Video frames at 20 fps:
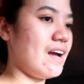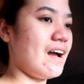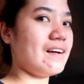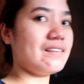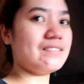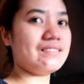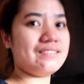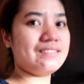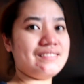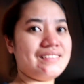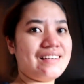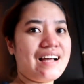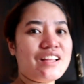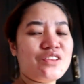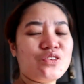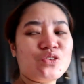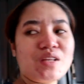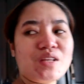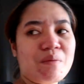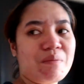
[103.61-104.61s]
Ang
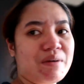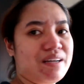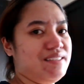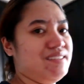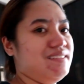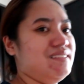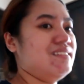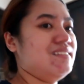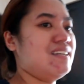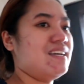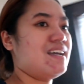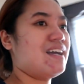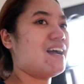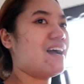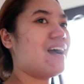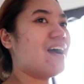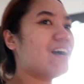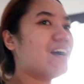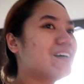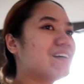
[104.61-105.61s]
ano naman,
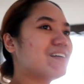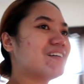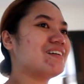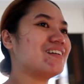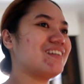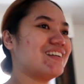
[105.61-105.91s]
ang